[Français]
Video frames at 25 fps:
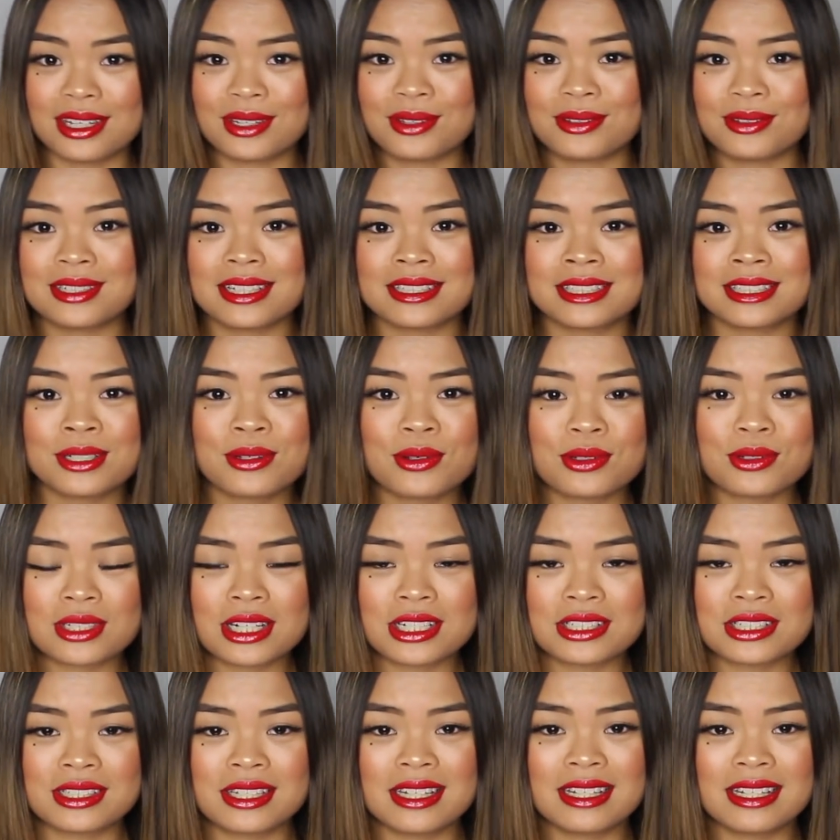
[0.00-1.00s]
il y a deux articles que
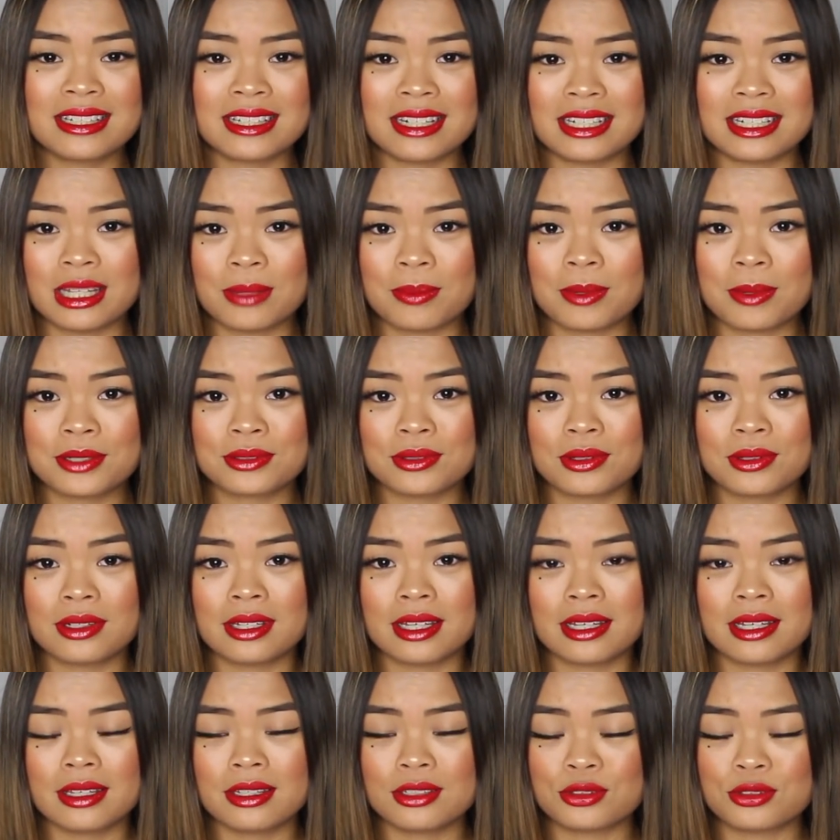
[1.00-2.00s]
j'ai achetés qui n'étaient pas
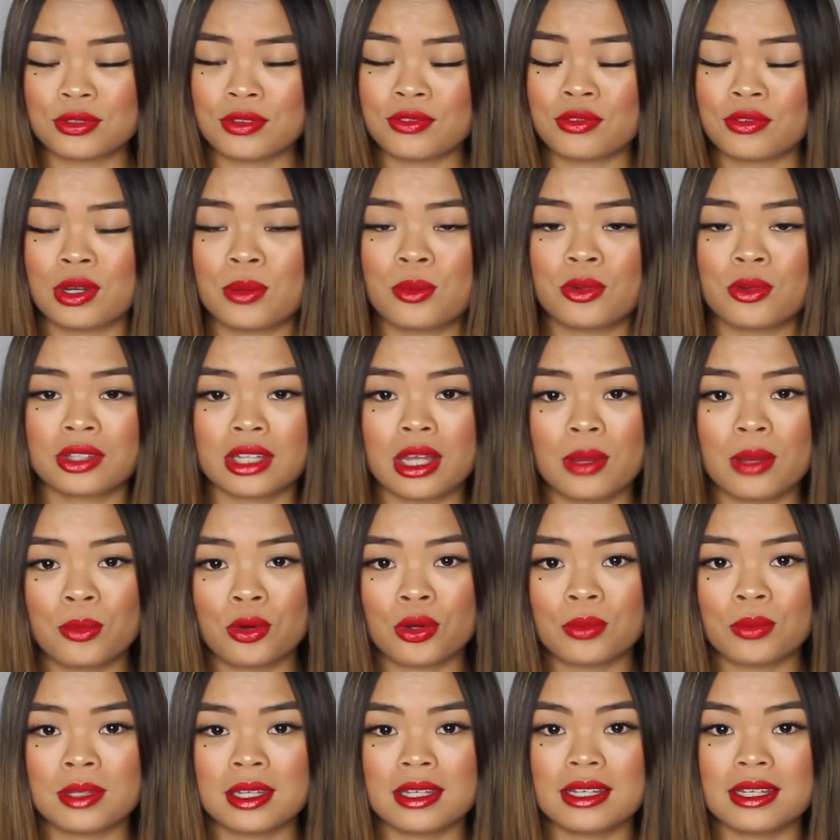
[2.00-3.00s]
soldés, je vais vous les montrer en
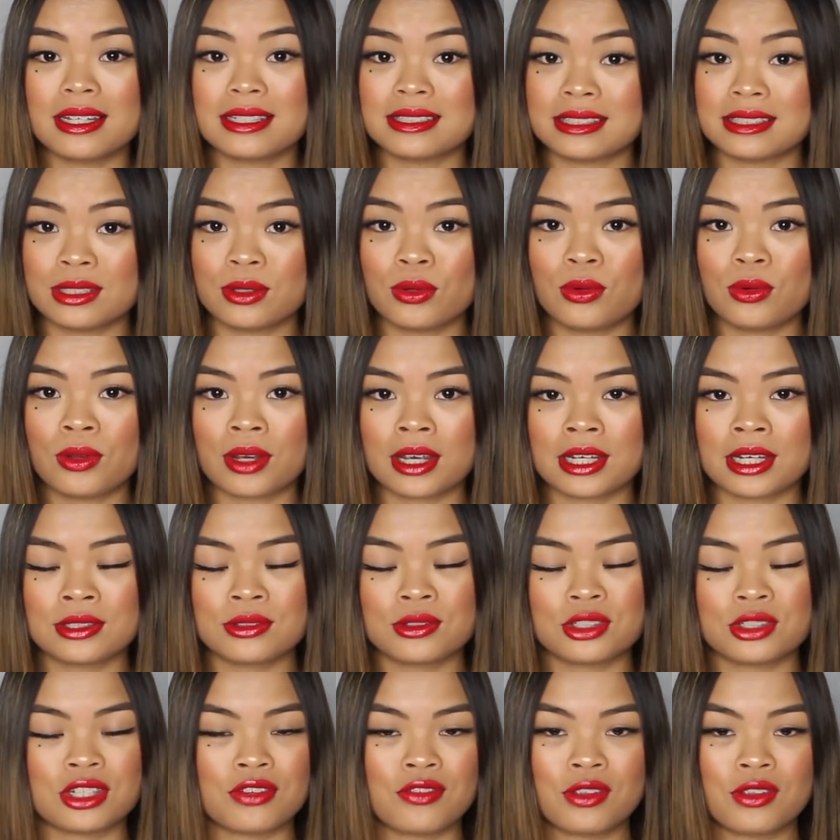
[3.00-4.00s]
premier et sinon le
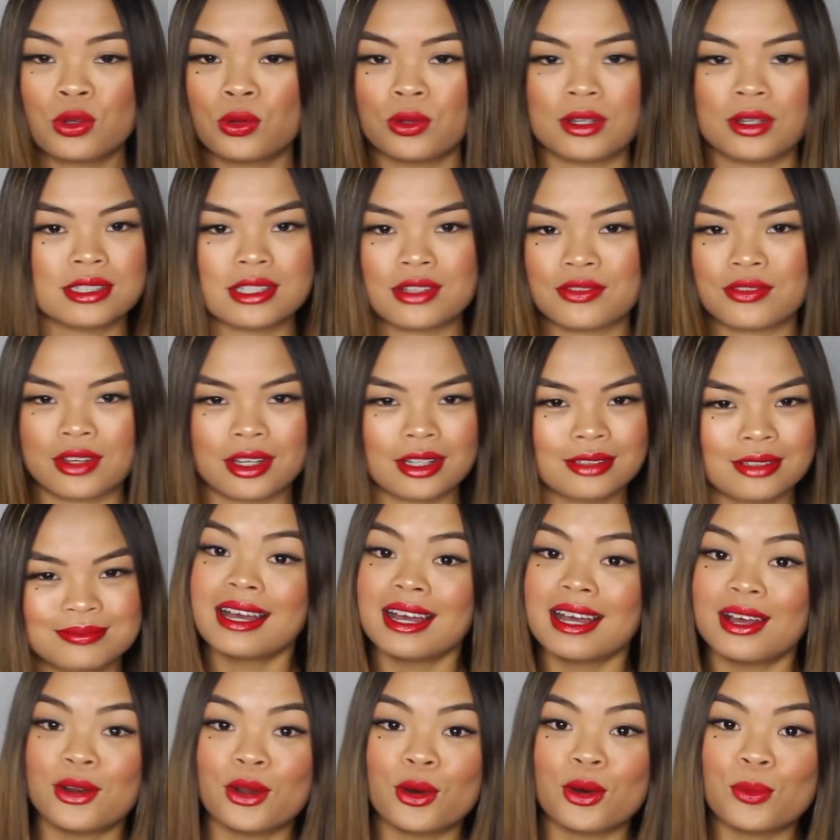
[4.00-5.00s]
reste j'ai fait que des affaires.
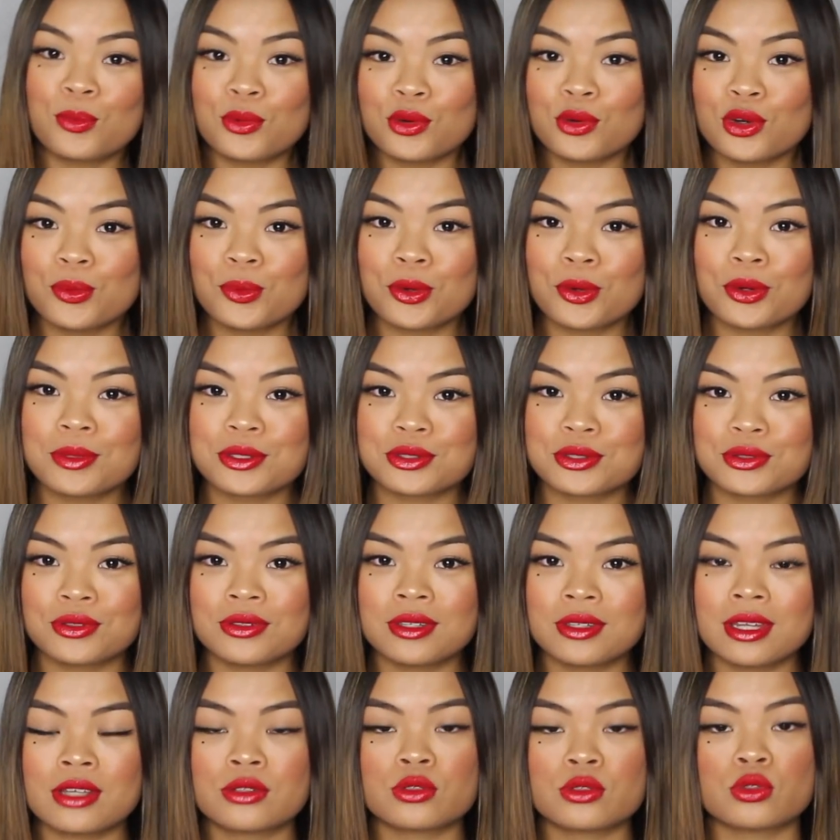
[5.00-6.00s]
Alors pour le premier
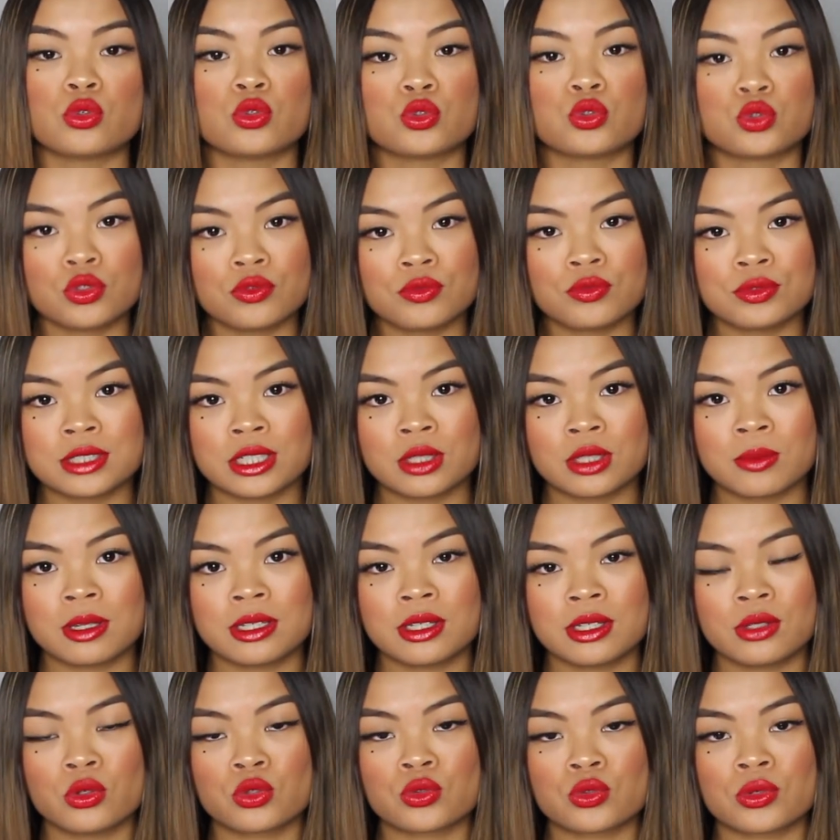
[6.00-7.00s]
sondage, je vous ai
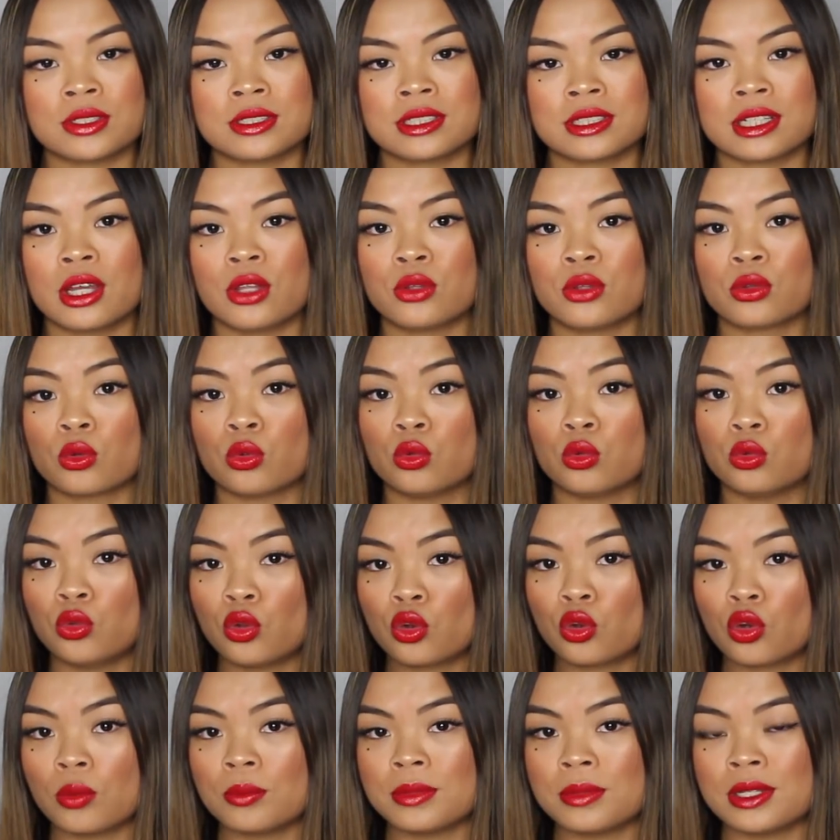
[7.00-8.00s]
demandé de choisir entre
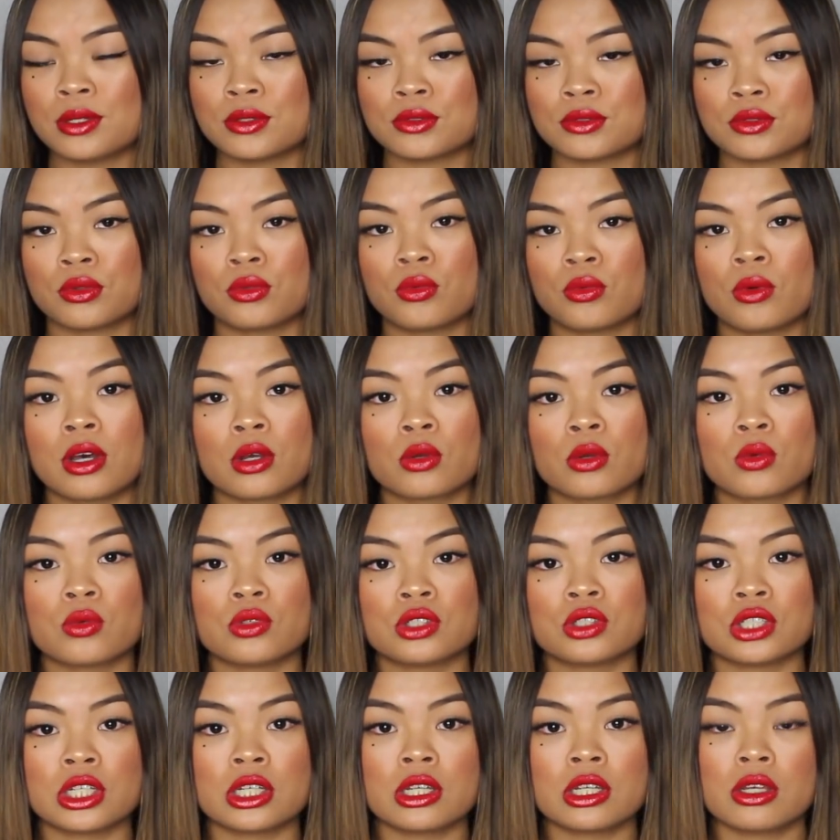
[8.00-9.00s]
deux combinaisons noires
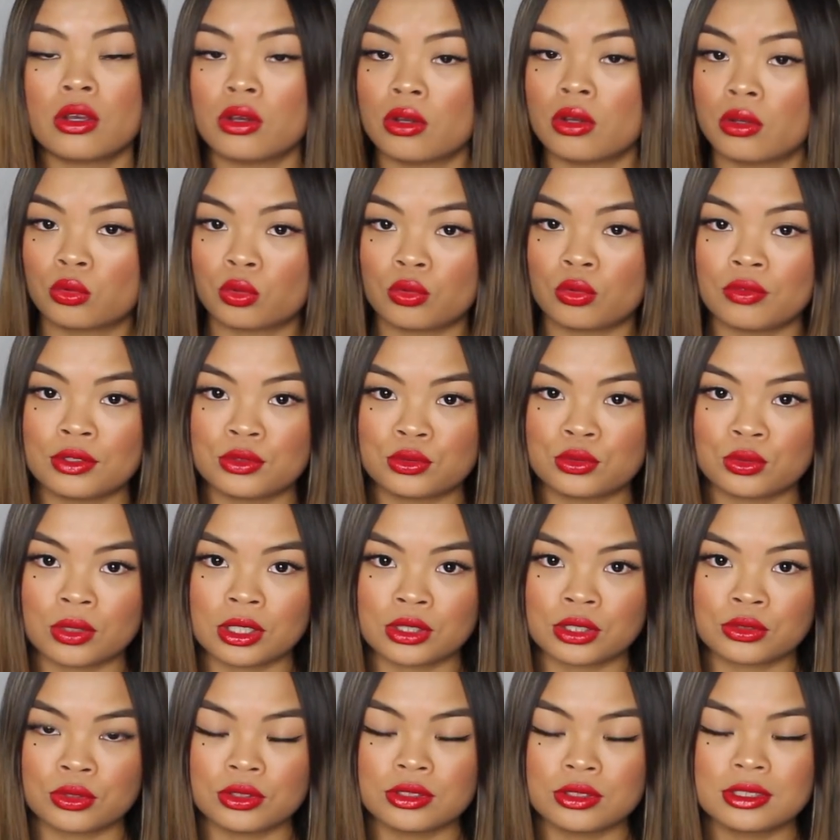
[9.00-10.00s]
que j'ai euh, trouvées sur
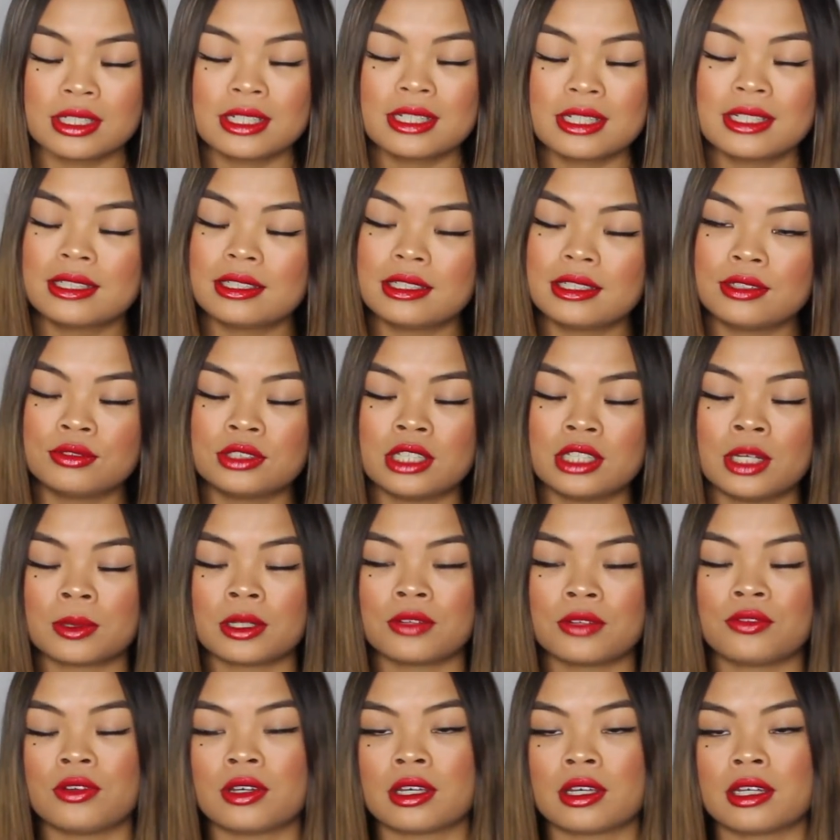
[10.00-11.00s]
Asos. et vous avez
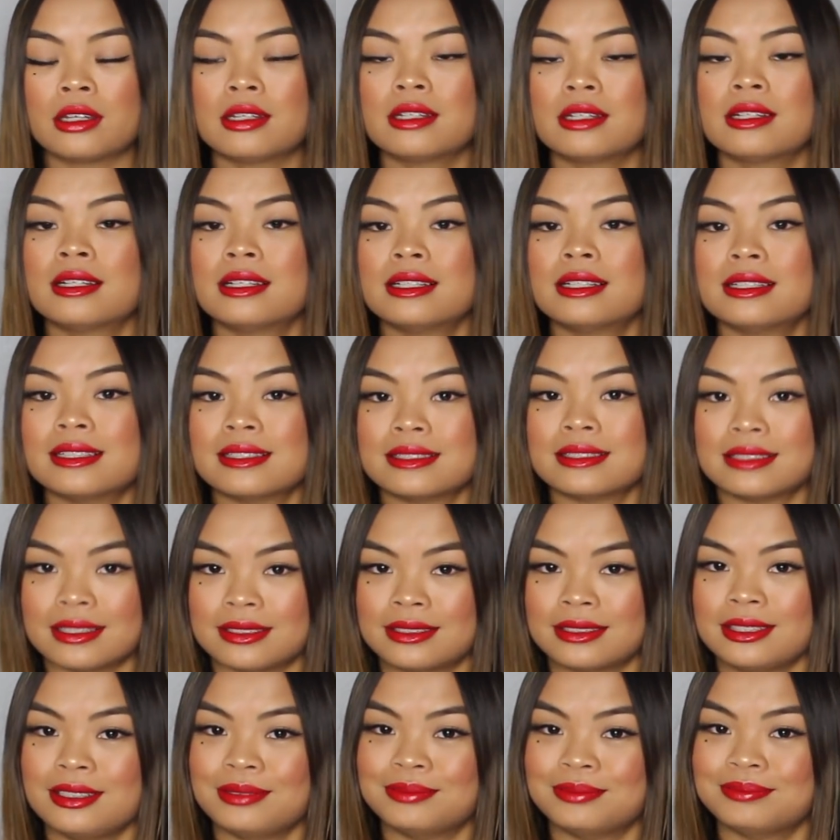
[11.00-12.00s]
préféré
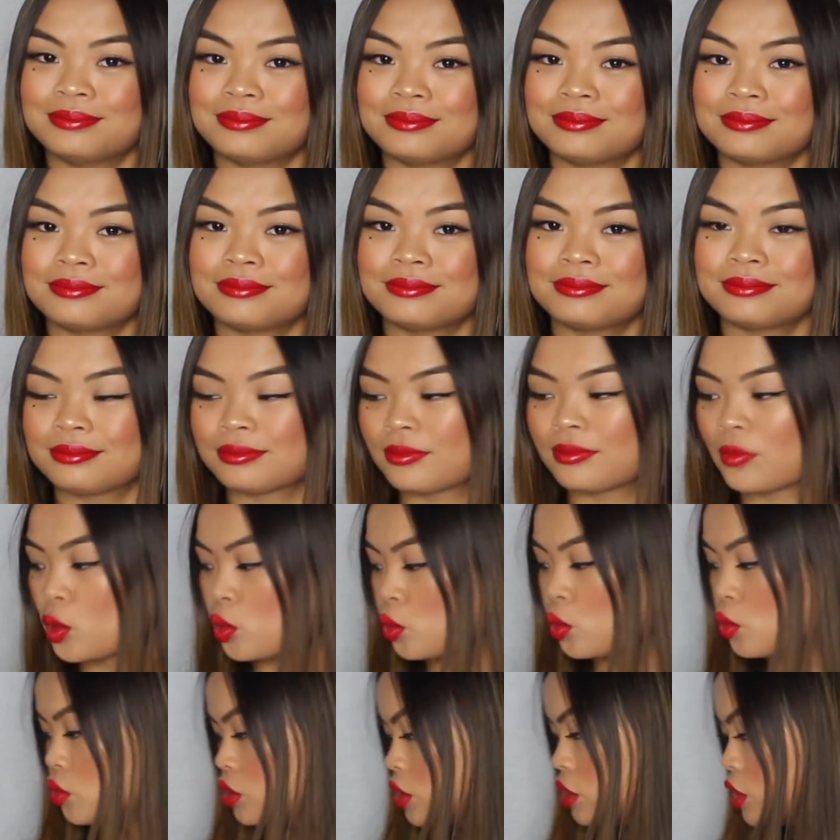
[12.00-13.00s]
celle-ci que